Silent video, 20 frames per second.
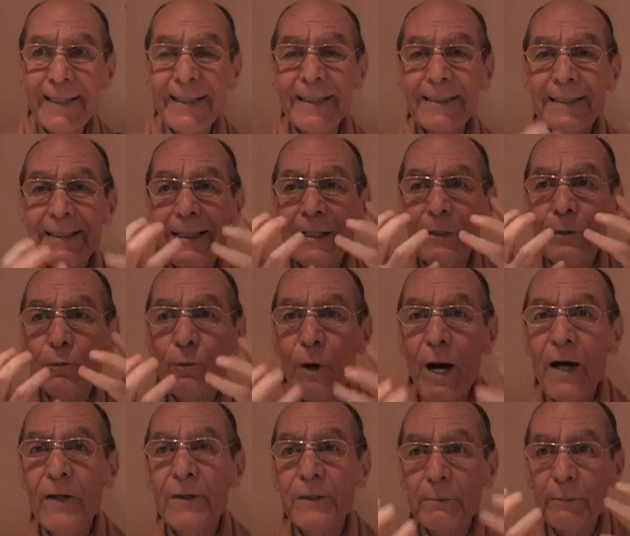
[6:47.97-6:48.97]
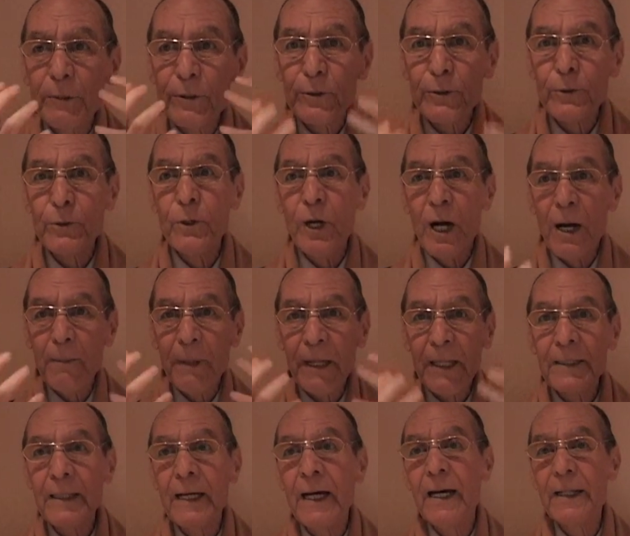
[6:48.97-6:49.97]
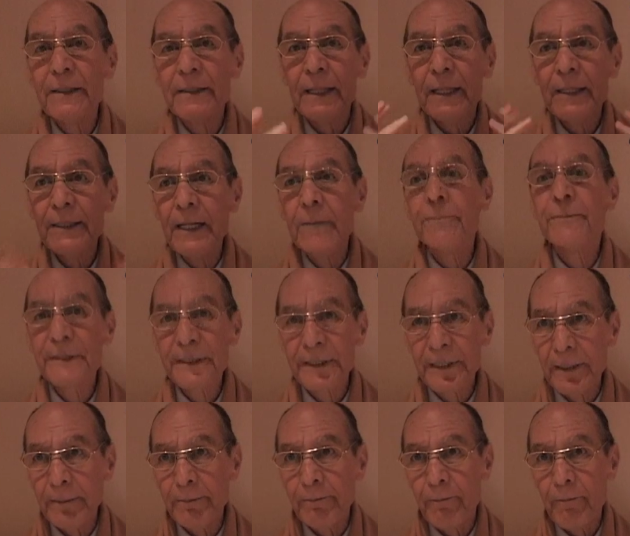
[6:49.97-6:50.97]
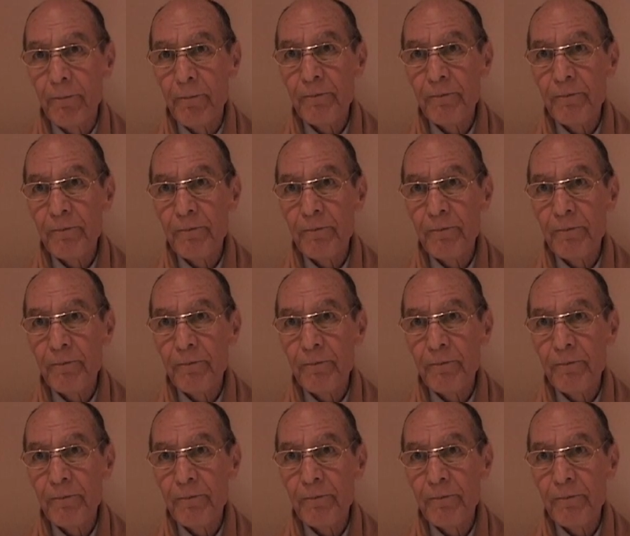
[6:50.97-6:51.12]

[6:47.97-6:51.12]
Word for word: يعني زواد المشروع مقران عبد الكريم